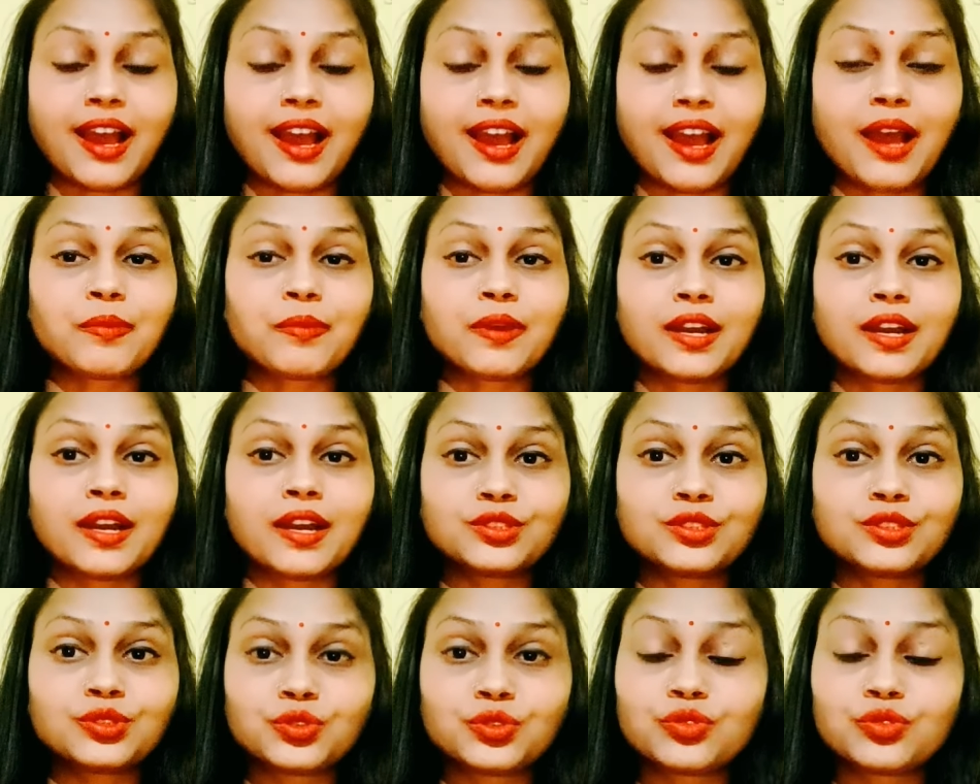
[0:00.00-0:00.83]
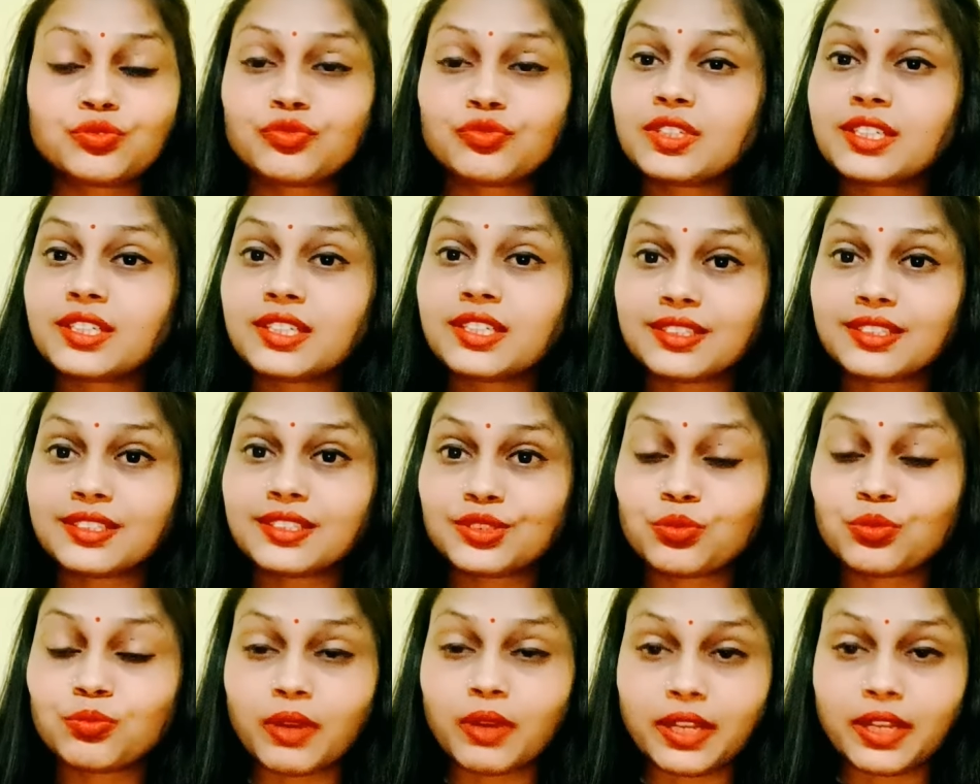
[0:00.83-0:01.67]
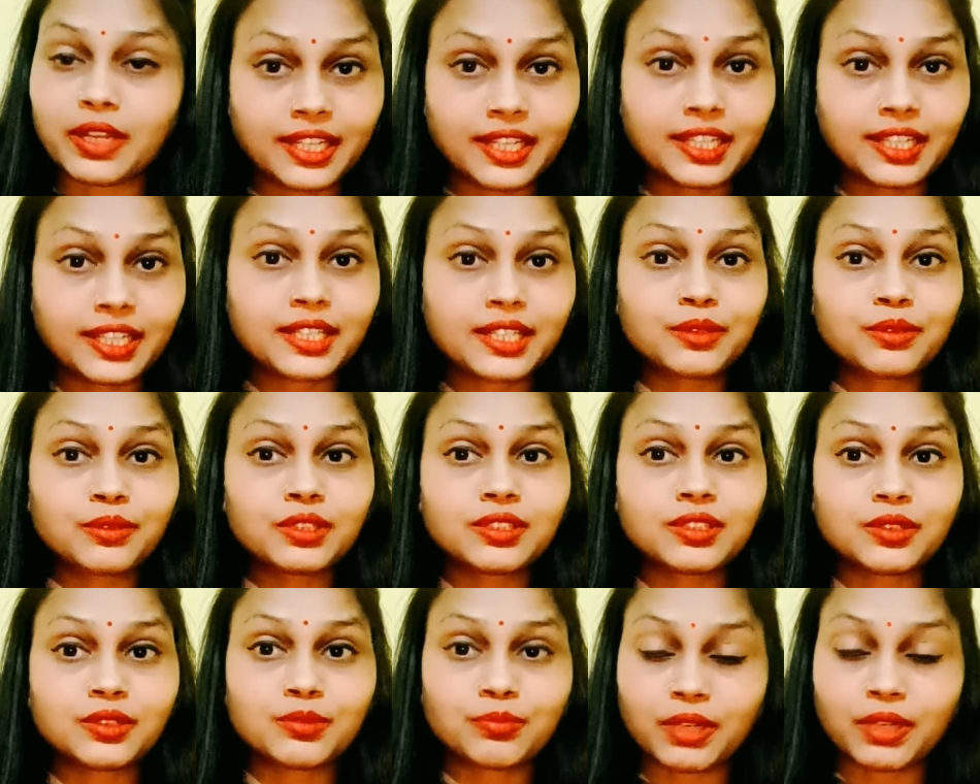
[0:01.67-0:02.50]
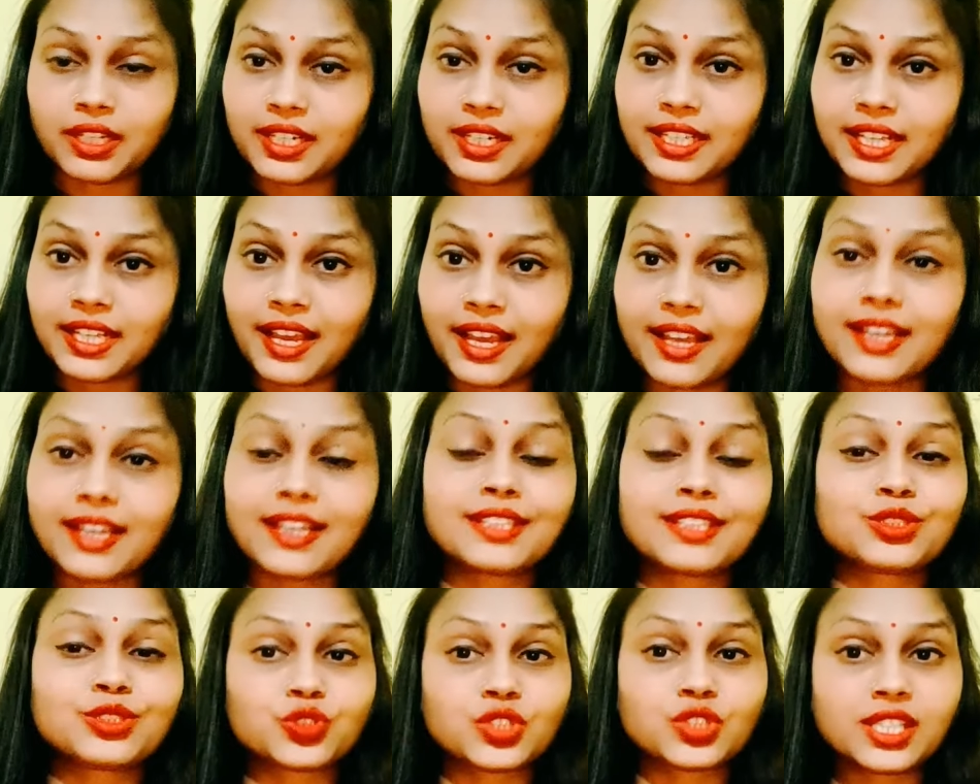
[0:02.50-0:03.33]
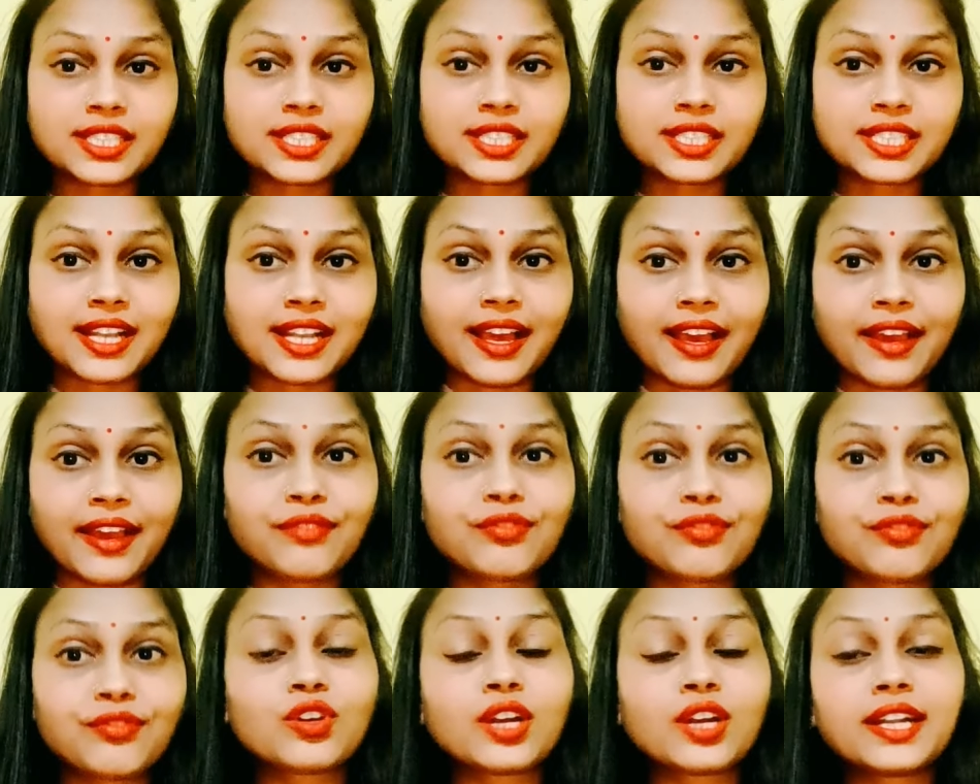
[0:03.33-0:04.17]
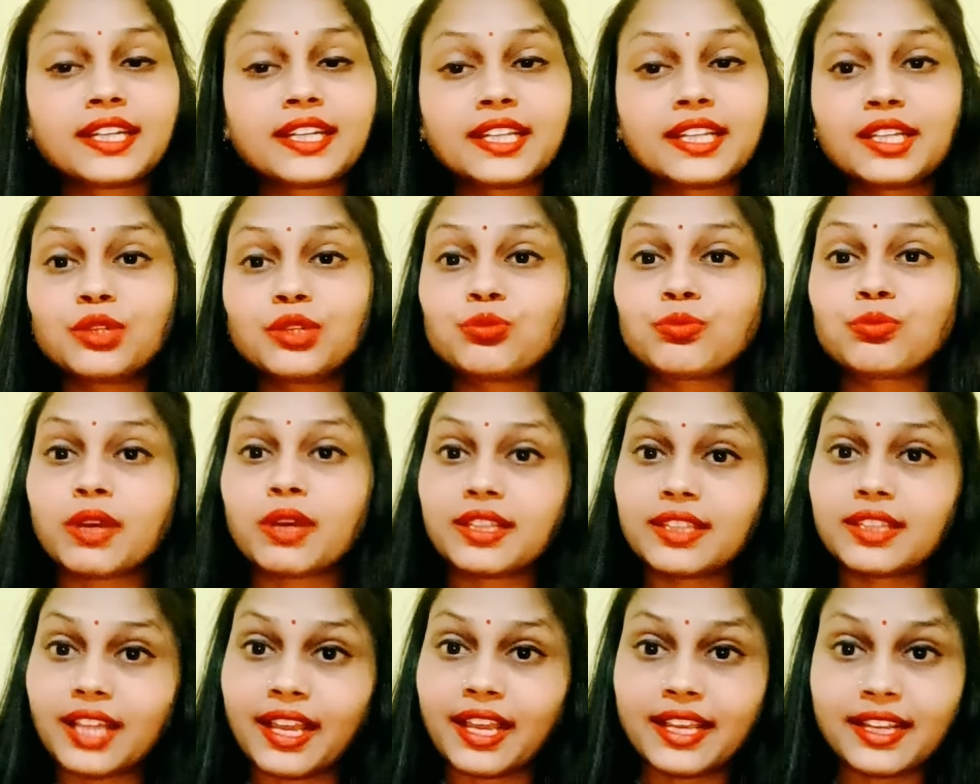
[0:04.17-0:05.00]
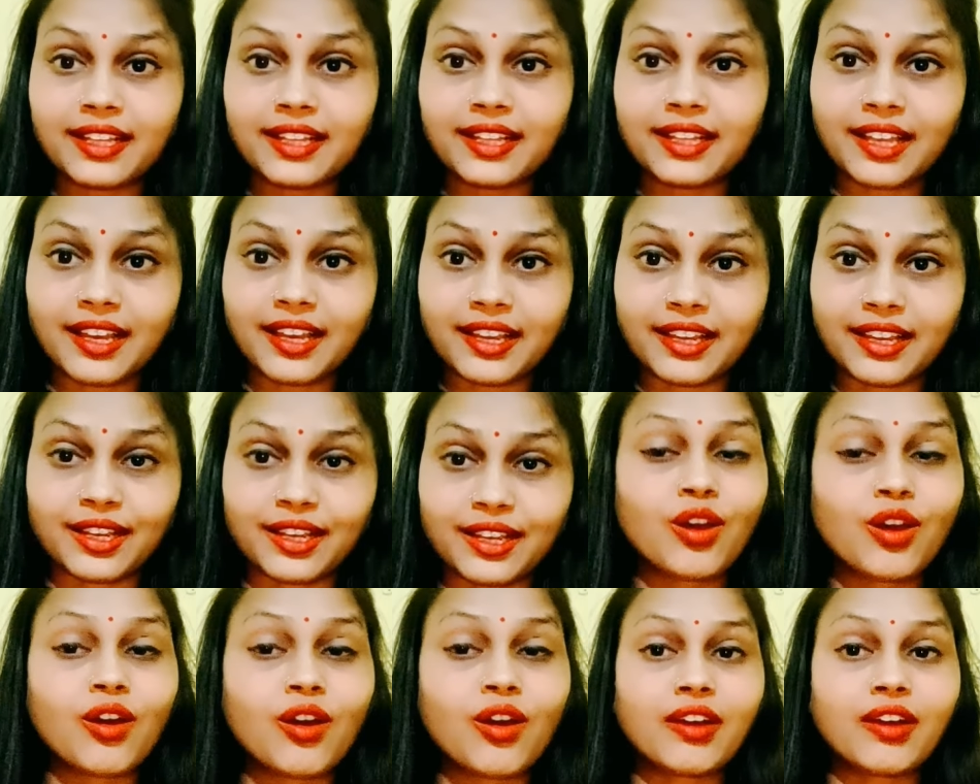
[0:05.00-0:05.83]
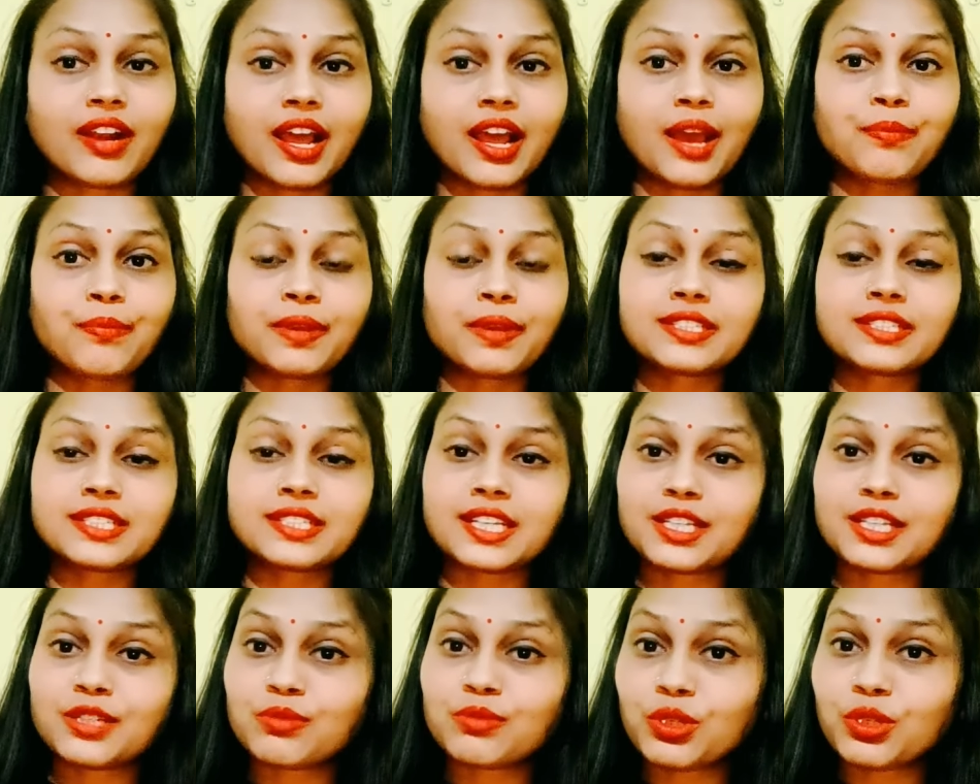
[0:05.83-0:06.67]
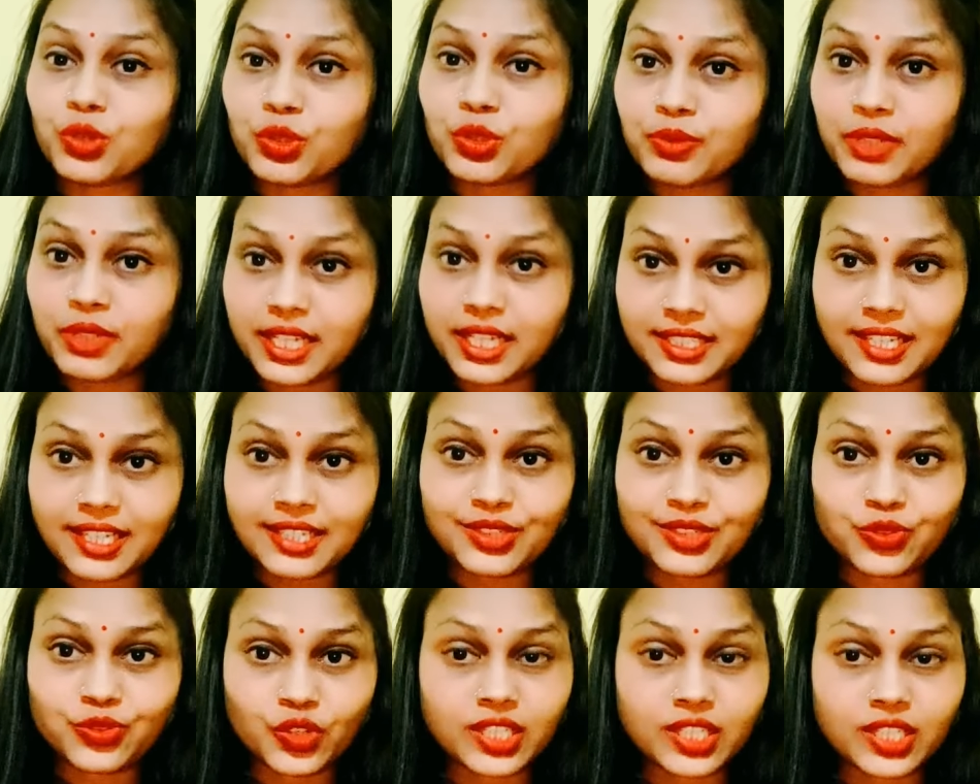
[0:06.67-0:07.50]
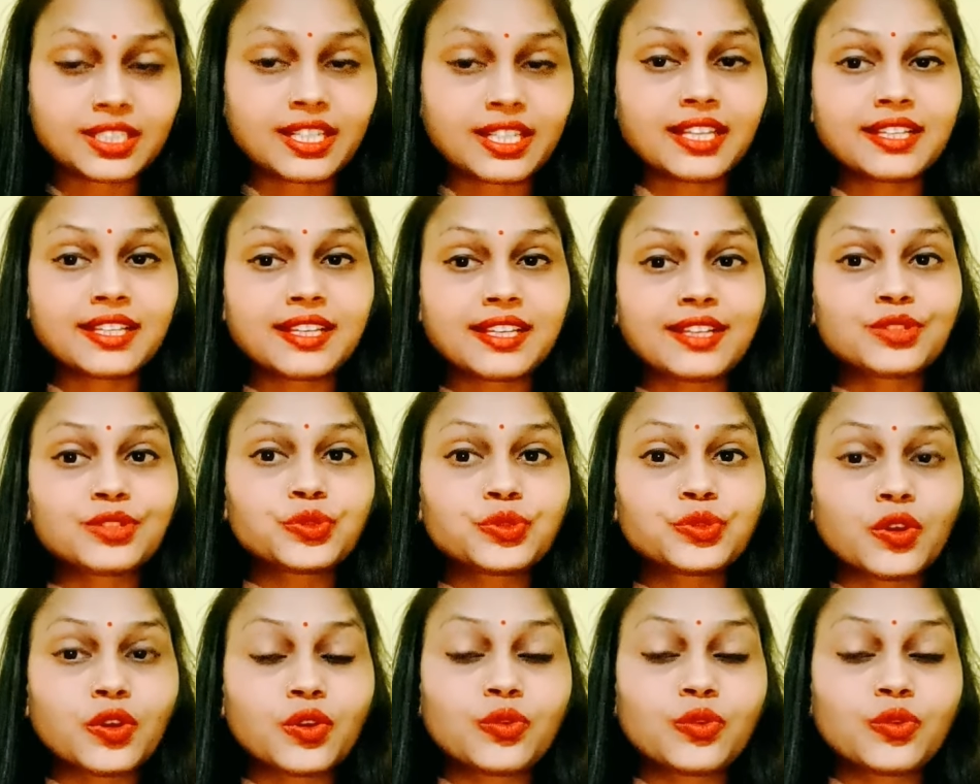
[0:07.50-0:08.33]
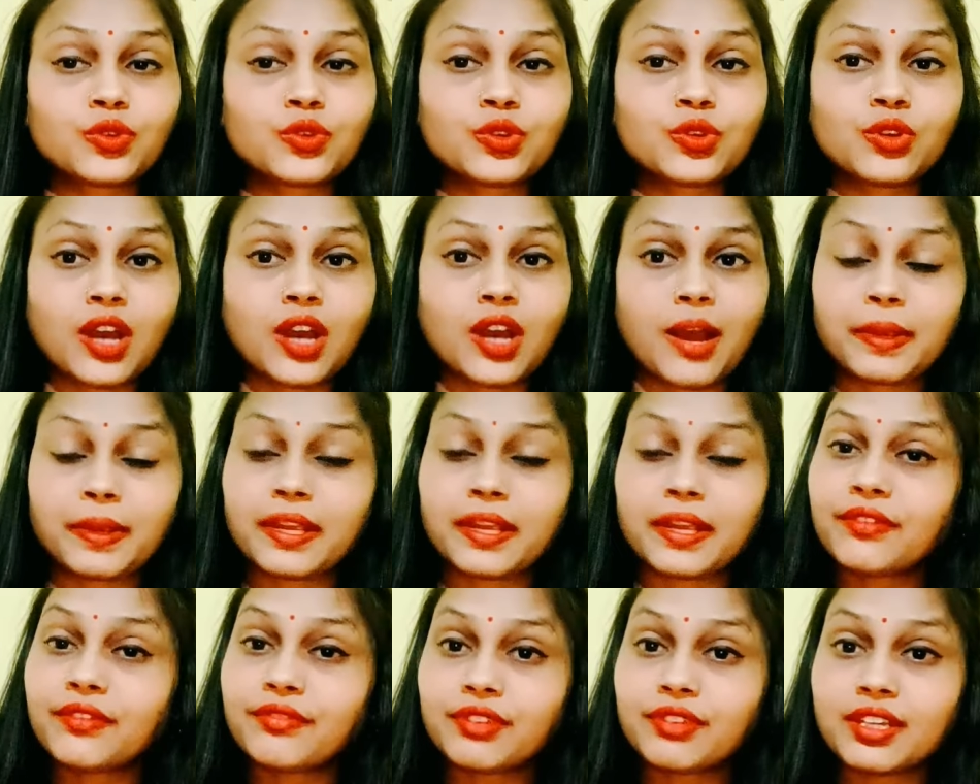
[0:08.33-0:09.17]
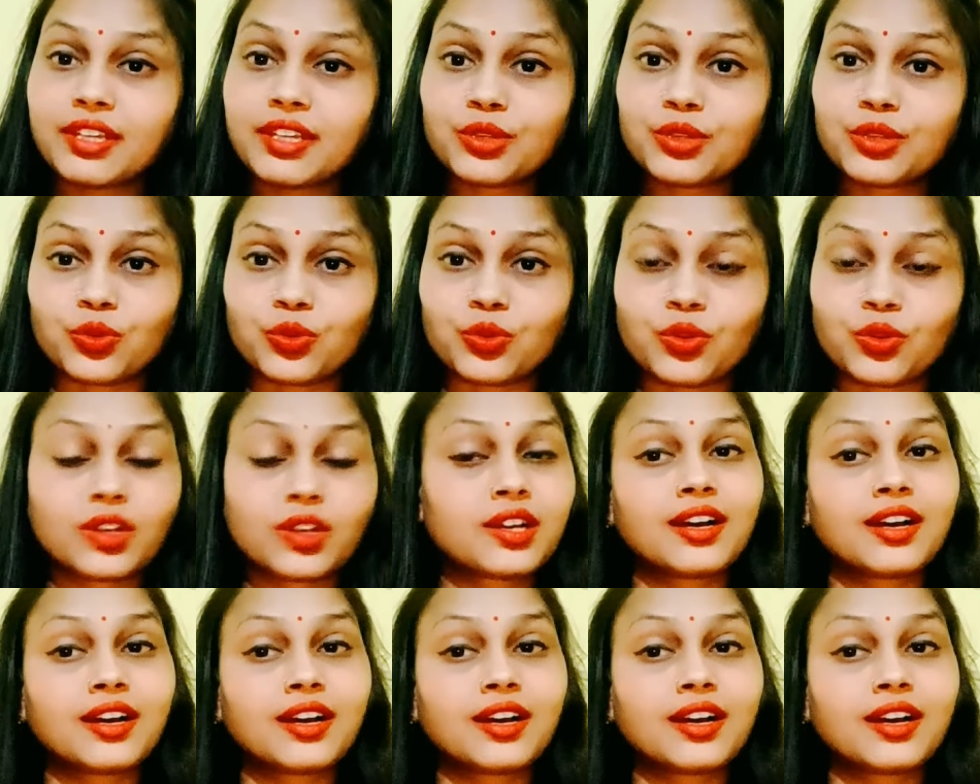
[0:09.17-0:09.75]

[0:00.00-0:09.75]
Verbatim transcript: आपका जो वीर जो बनने की प्रक्रिया है जो सिलसिला है वो कंटिन्यू बनता ही रहता है और आपके शरीर में कोई भी ऐसा स्टोरेज नहीं है जो वो आपके वीर को